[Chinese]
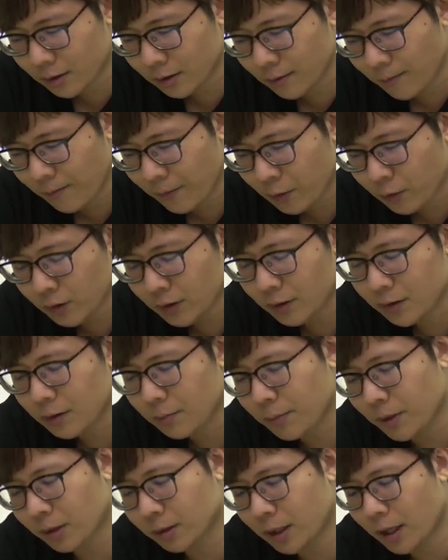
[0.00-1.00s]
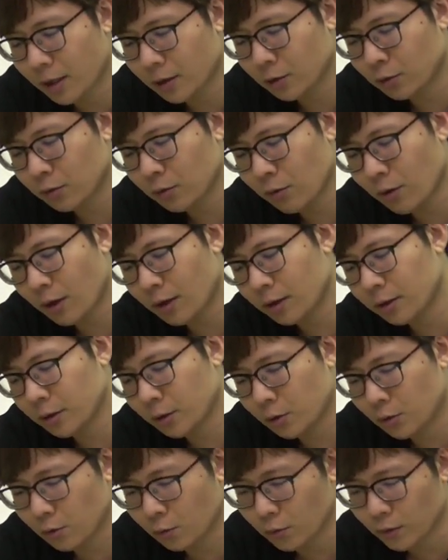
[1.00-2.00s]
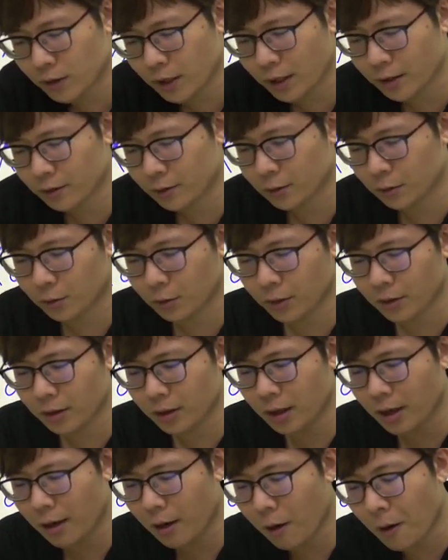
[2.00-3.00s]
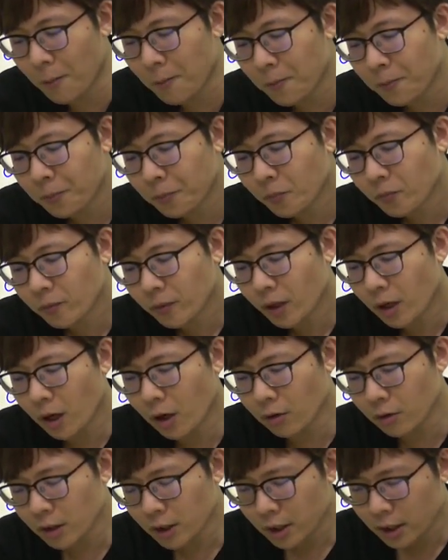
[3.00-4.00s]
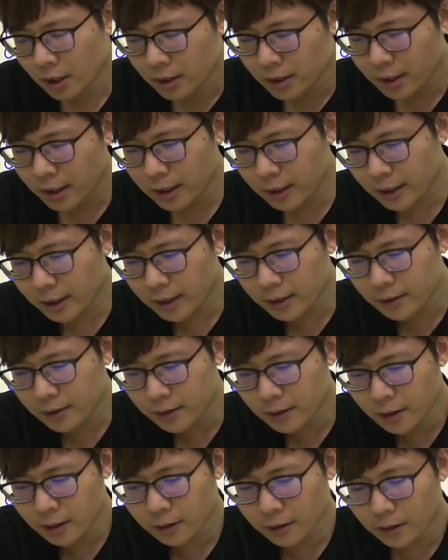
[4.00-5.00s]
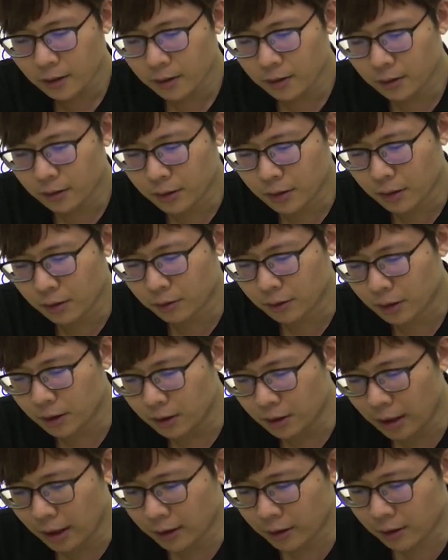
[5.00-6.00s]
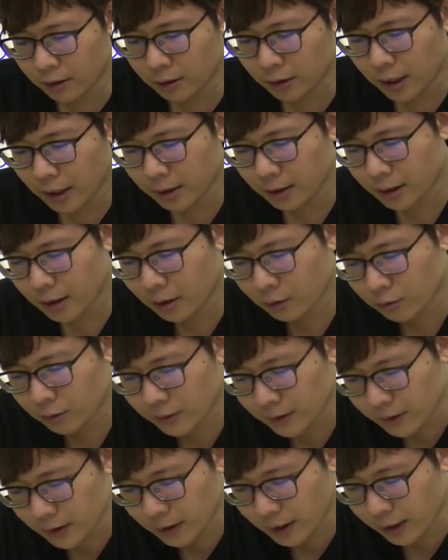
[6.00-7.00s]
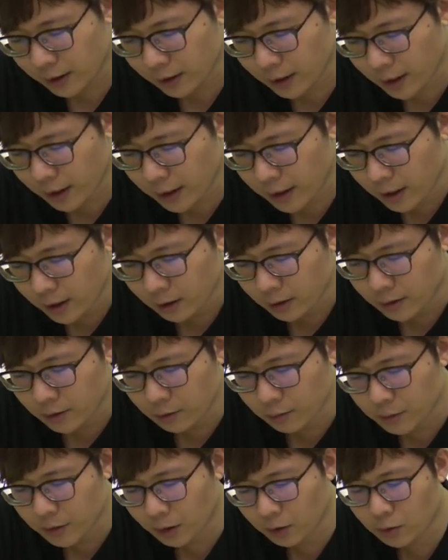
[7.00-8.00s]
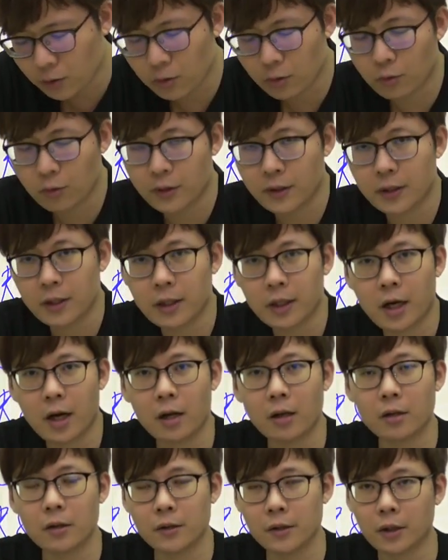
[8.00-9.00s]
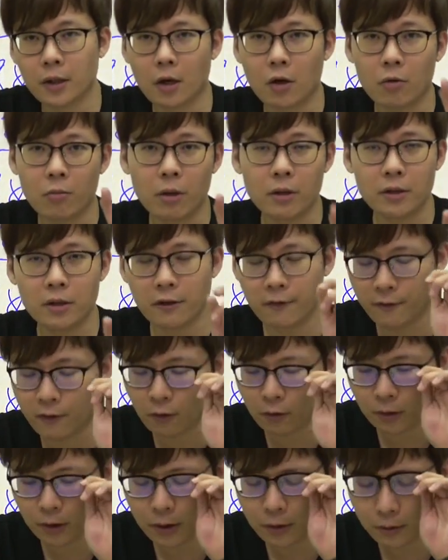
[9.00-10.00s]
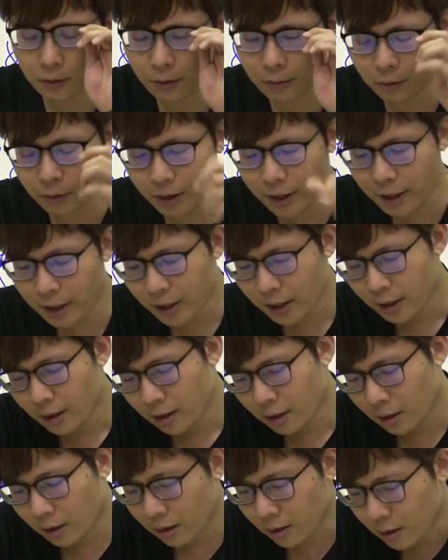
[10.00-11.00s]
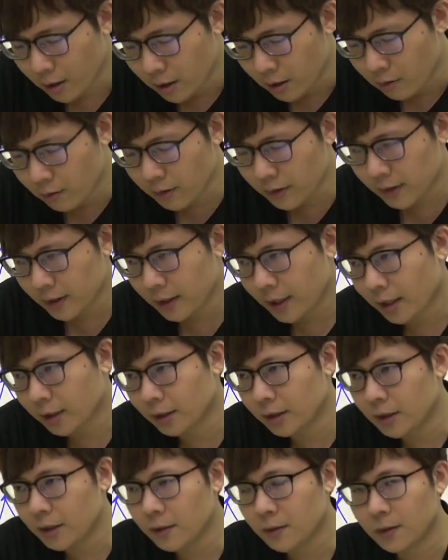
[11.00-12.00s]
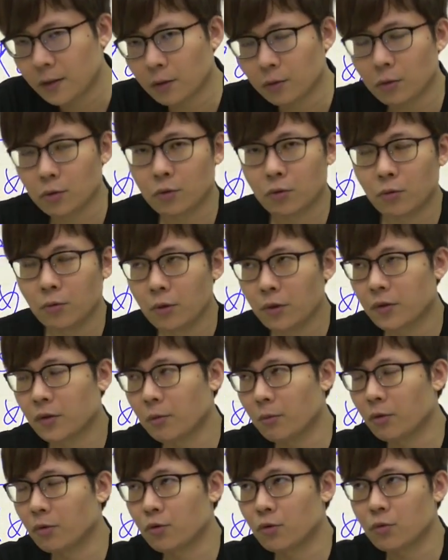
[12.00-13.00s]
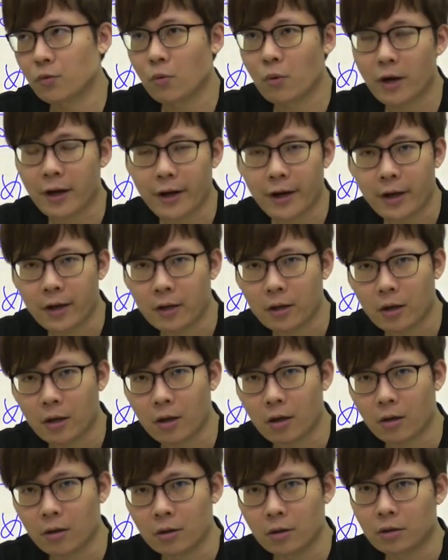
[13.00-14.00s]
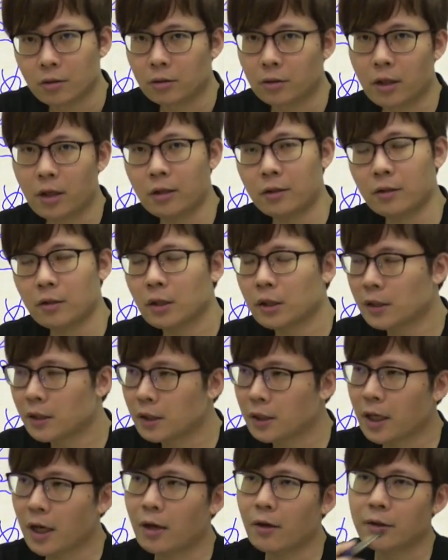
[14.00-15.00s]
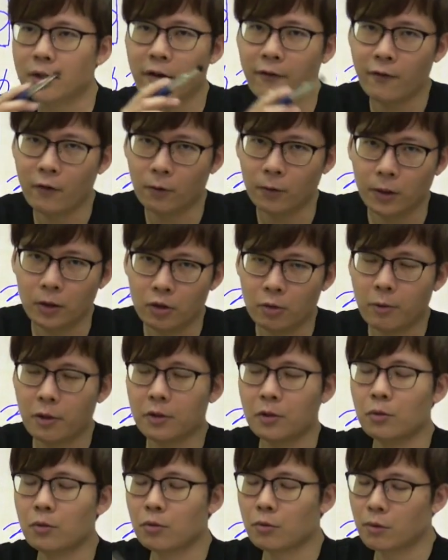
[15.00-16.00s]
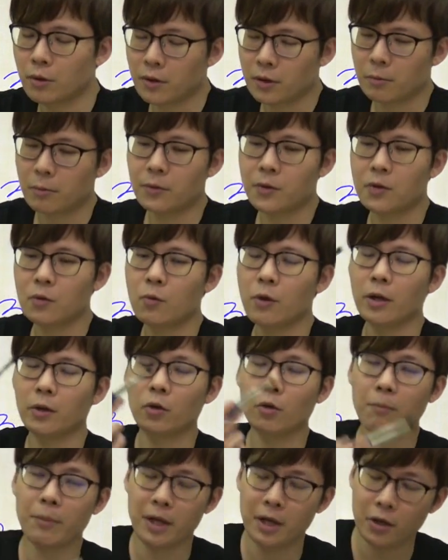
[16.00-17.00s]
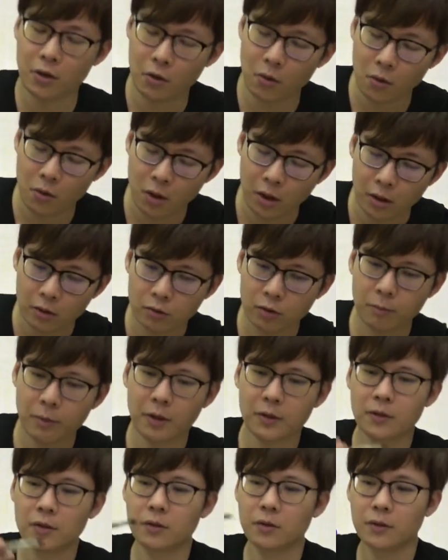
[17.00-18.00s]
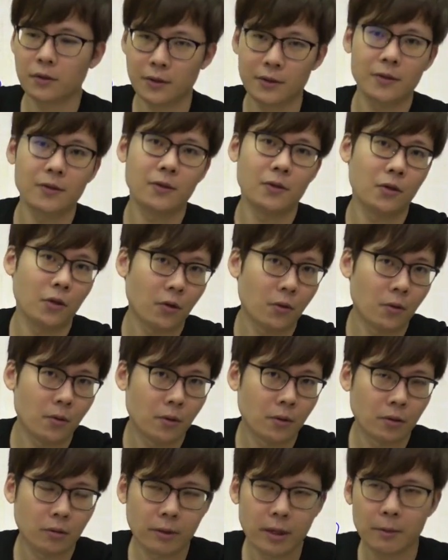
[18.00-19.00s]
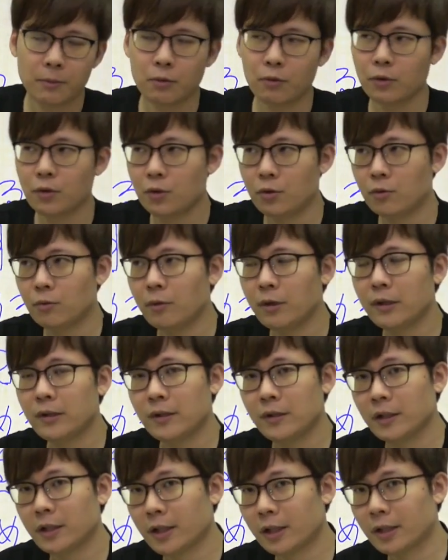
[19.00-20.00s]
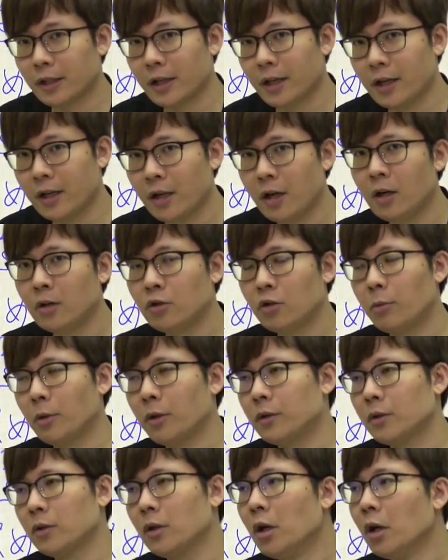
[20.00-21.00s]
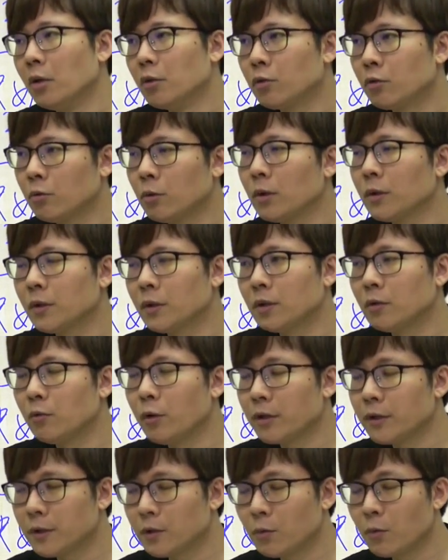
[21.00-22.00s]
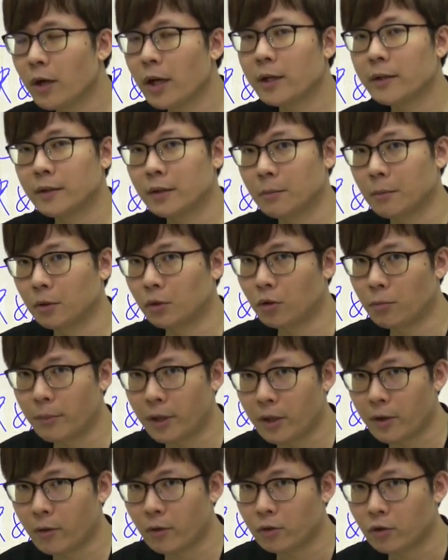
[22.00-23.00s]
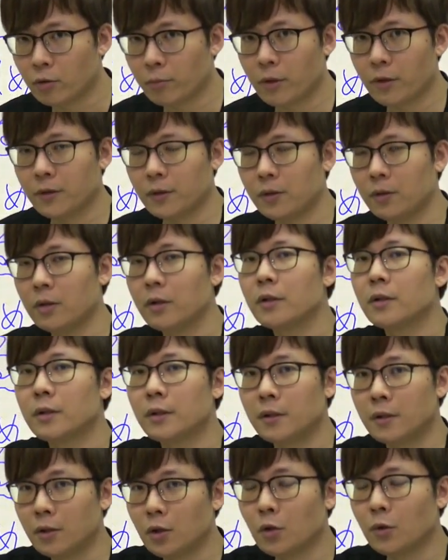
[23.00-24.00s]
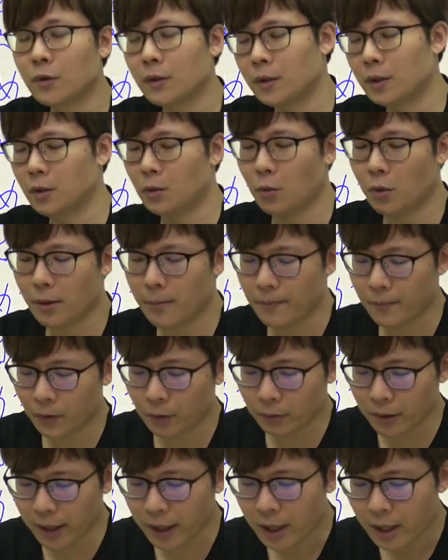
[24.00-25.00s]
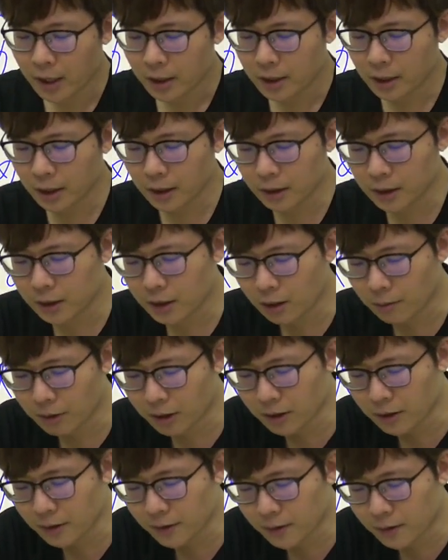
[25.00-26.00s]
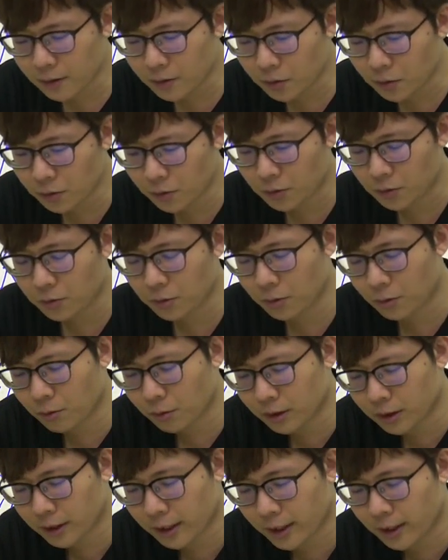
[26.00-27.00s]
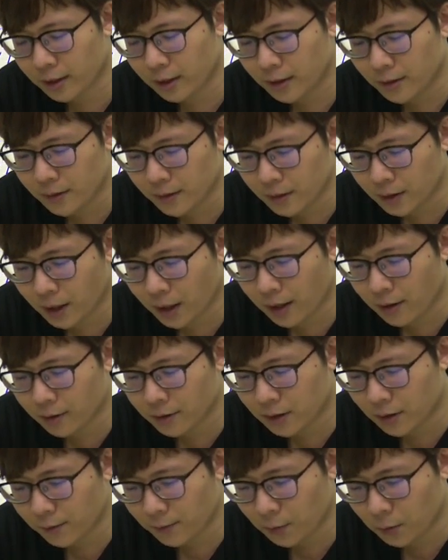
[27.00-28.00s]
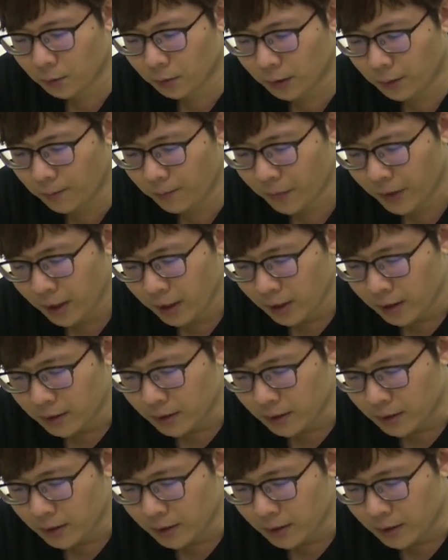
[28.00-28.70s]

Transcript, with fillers: 人的，或者是表达说话人的主张就对了了哈。好。再来看一下第二小题啊，第二大题要说西卡奈，其实我们早就学过西卡了。西卡后面接否定，对不对？啊，因为西卡的意思叫做除了什么之外，啊，那西卡要加否定，就表示除了什么之外都没有，所以表示只有，对不对？比如是只 n 西卡奈。就表示除了十元之外什么都没有，就表示只有十元，对不对？这个是在我们 N 四就有学过的概念，西卡要接否定。